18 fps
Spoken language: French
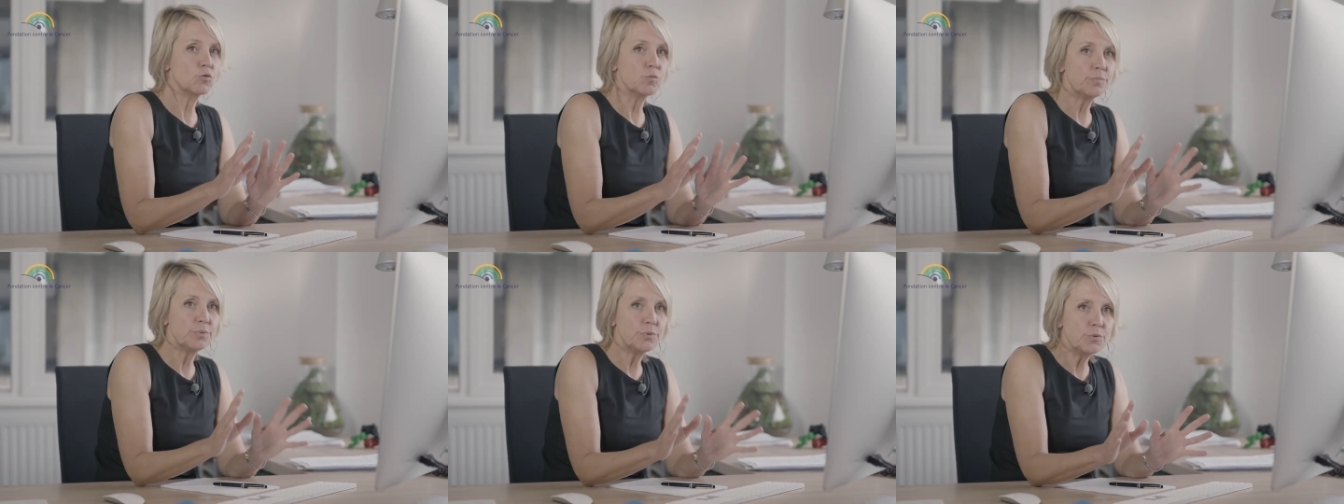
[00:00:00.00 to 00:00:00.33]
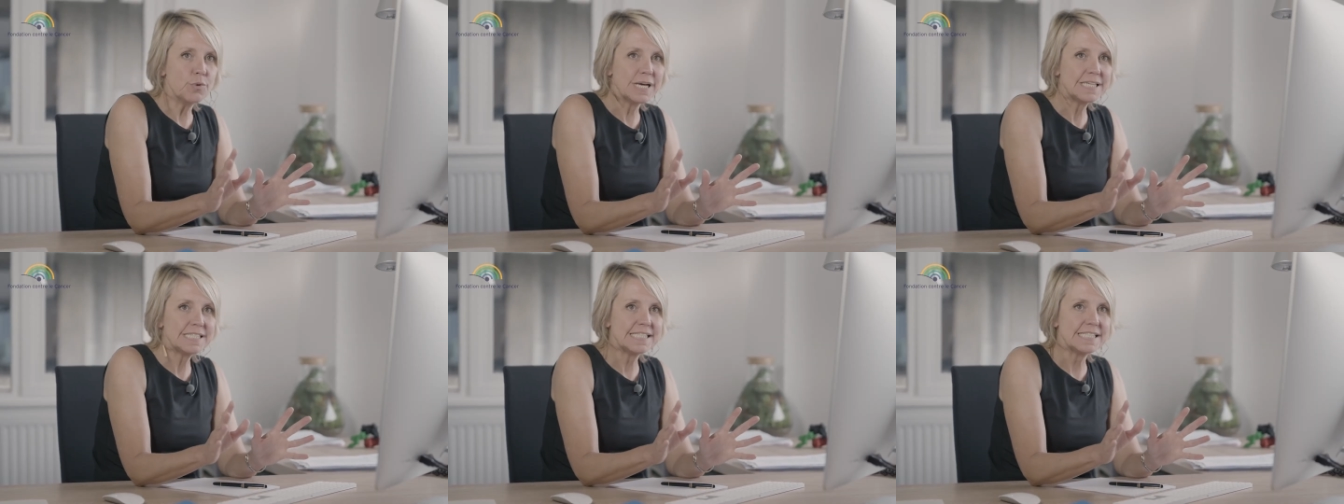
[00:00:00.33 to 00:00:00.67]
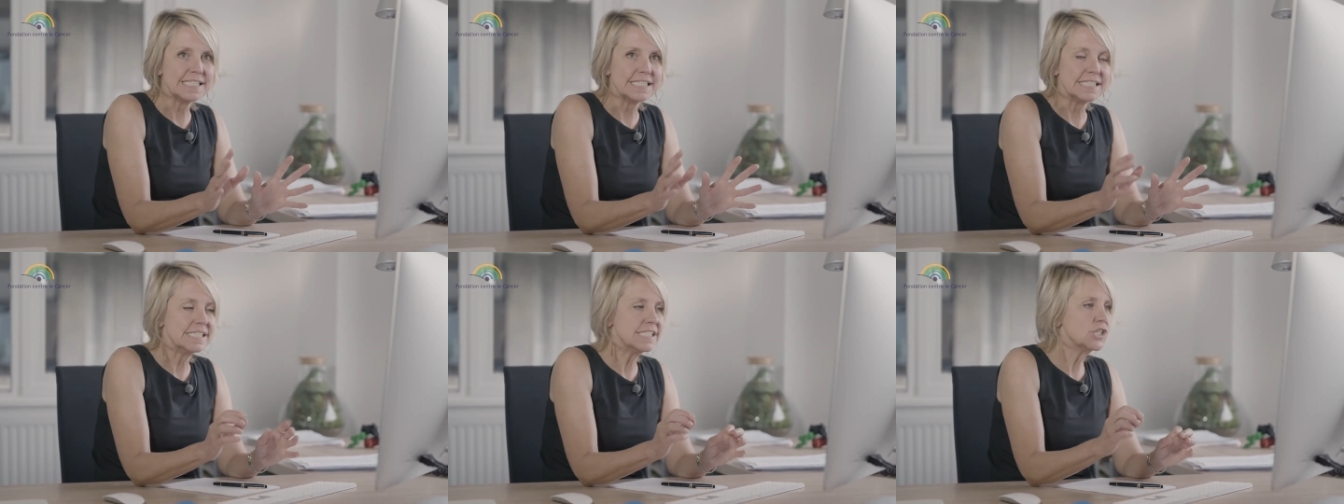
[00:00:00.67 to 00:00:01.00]
ou plus
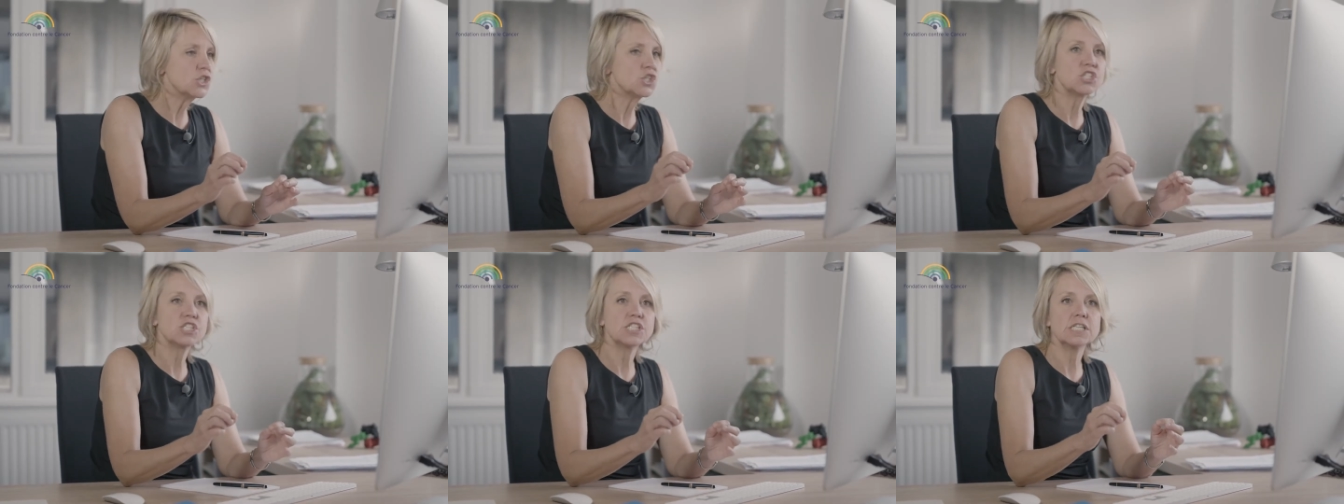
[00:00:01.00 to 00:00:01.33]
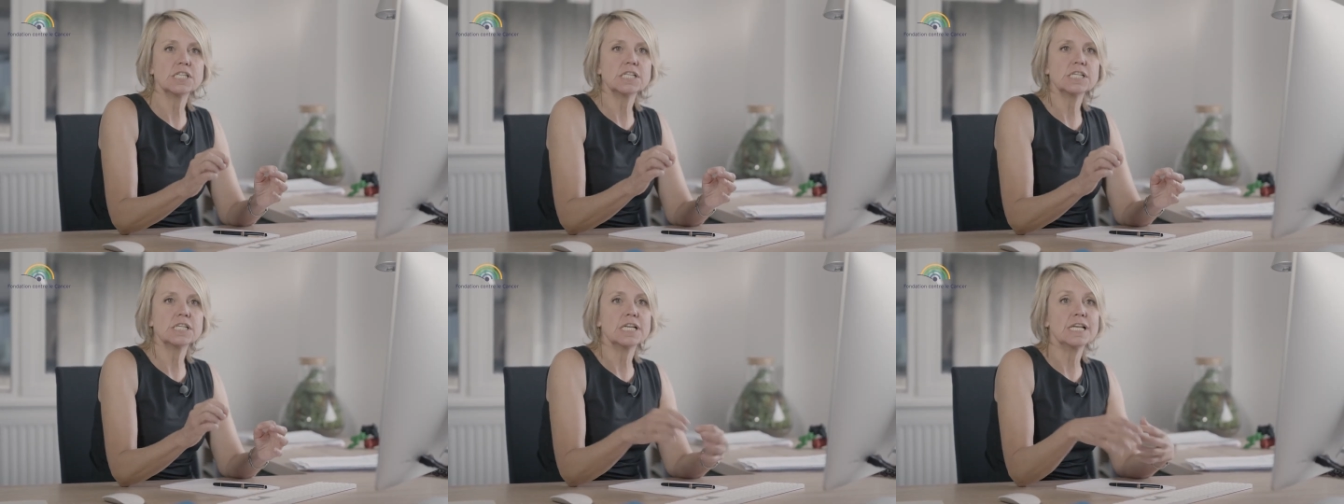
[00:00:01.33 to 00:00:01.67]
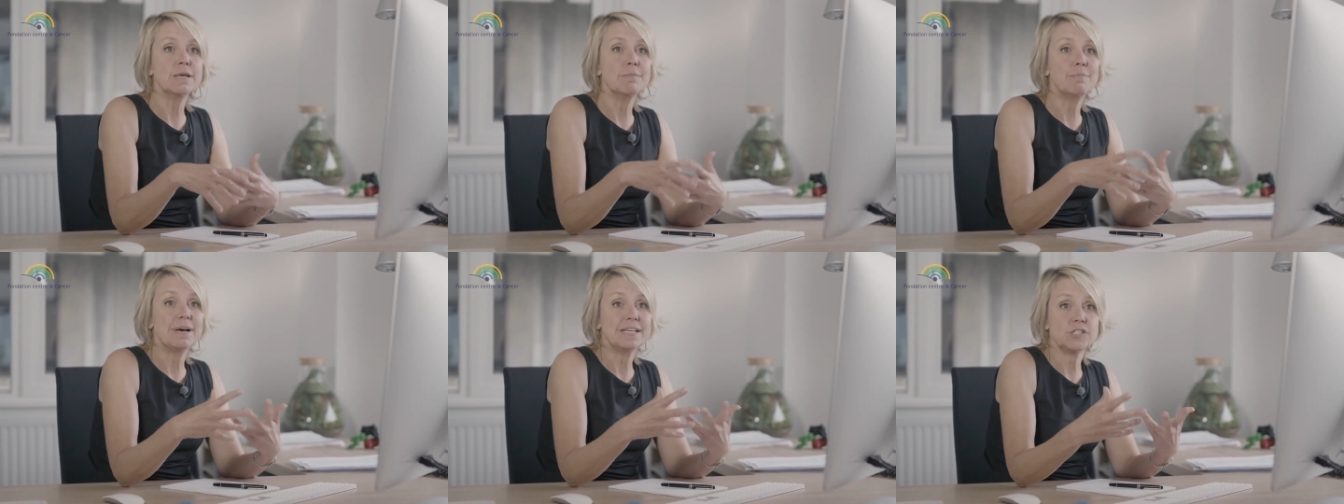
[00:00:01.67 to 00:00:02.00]
assez chez
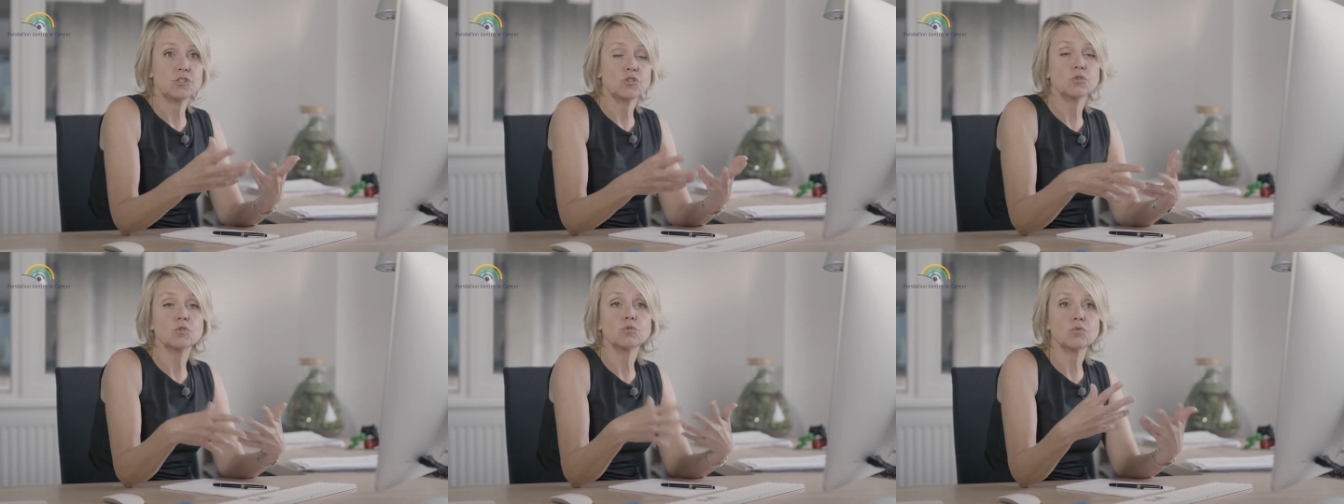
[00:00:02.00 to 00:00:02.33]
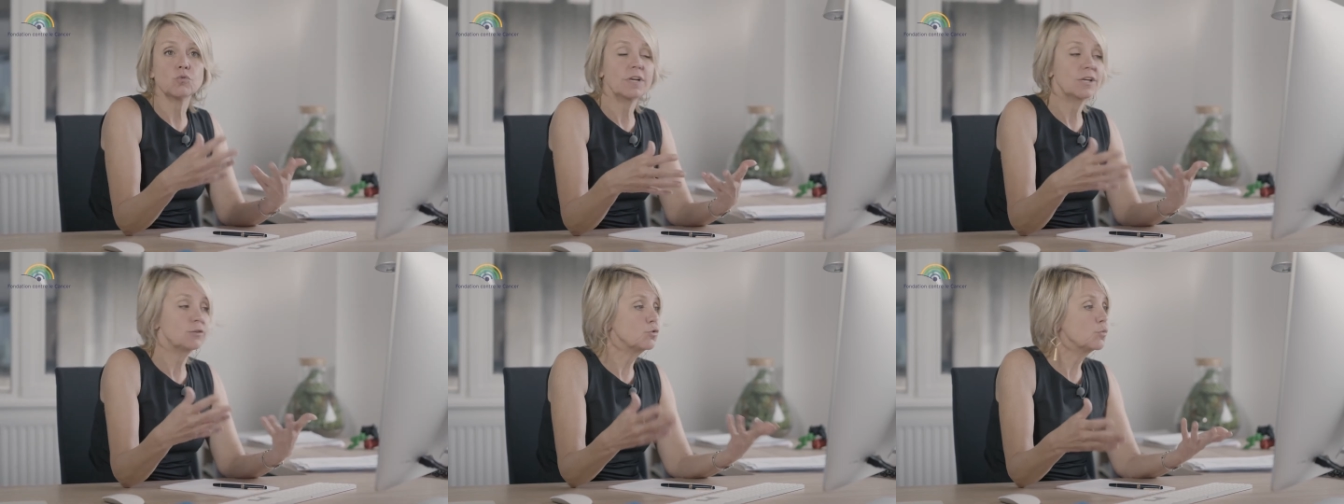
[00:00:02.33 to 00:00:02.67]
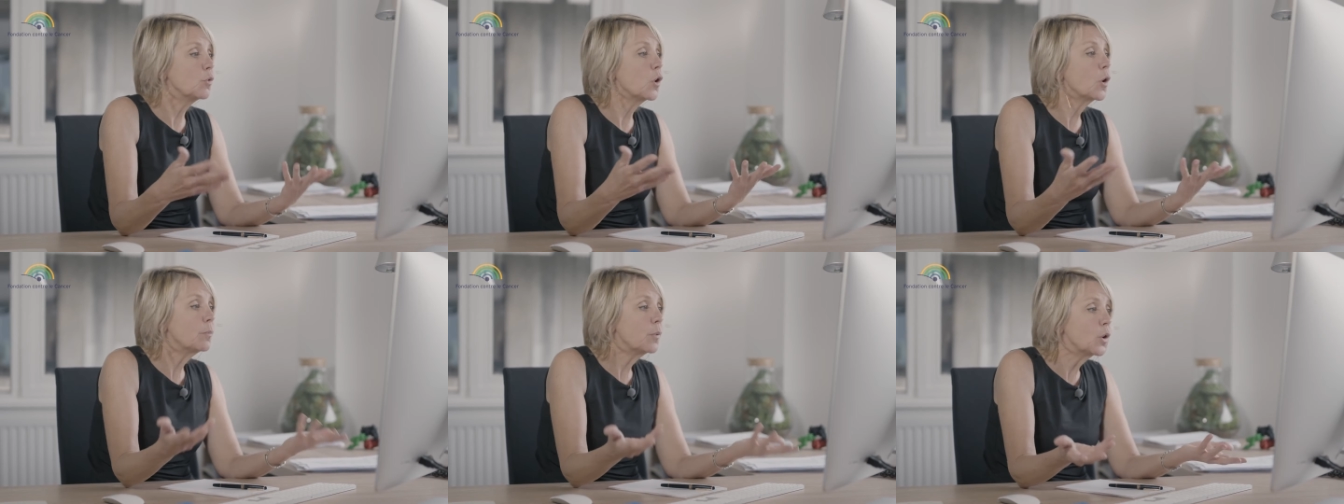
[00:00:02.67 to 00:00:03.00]
les patients dont la
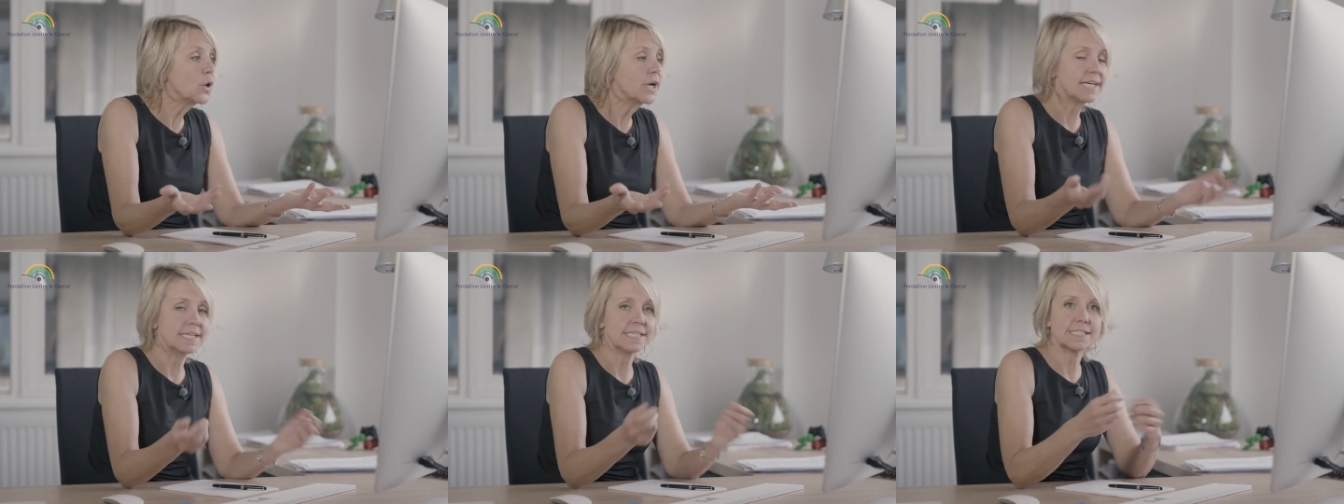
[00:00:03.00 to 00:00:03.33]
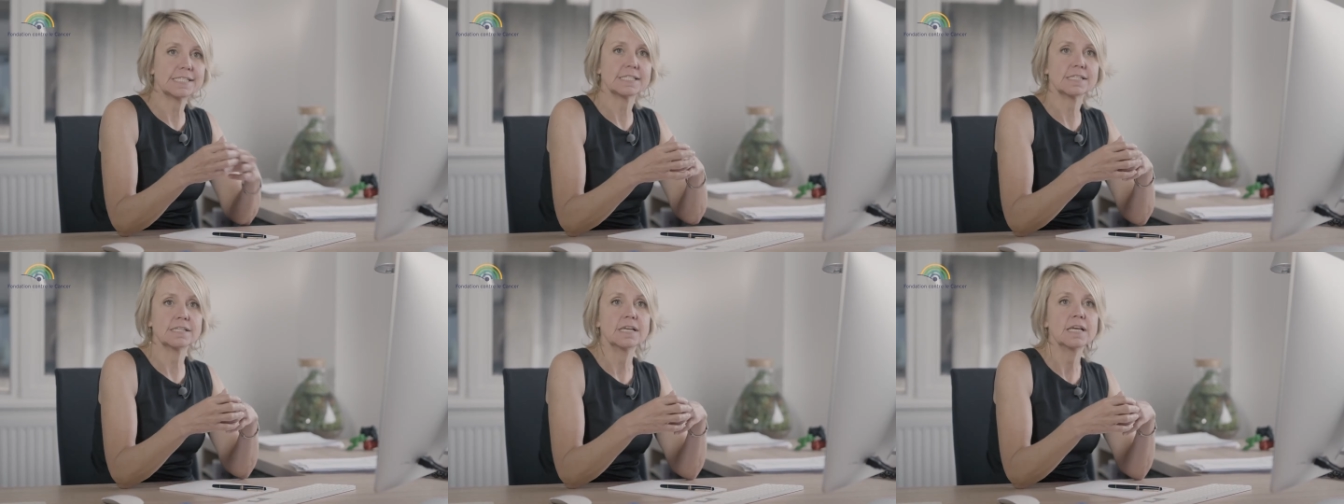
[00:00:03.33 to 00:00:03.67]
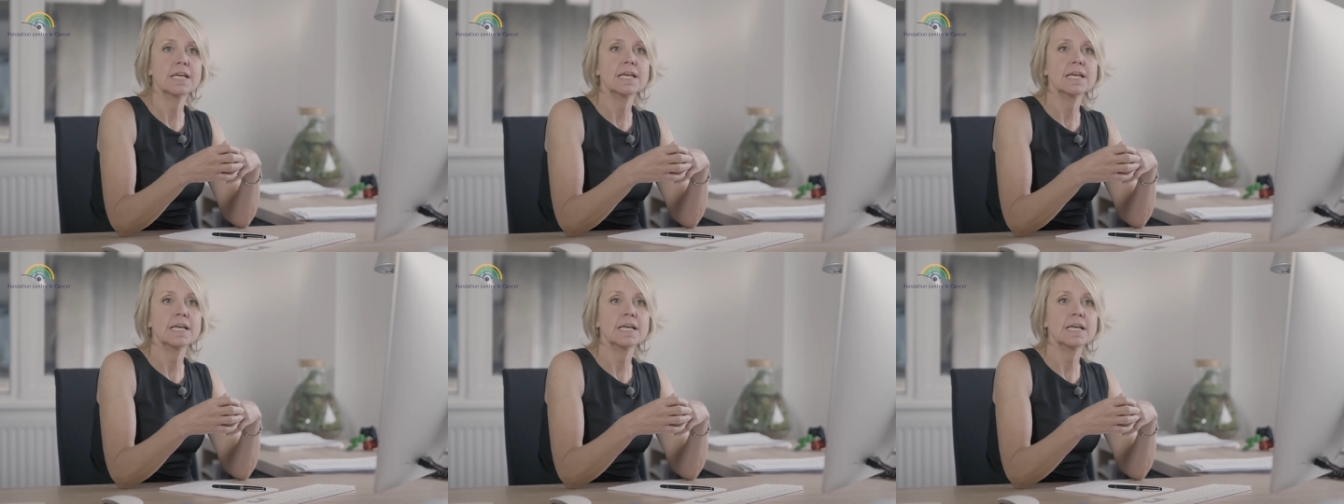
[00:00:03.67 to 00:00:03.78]
tumeur progresse.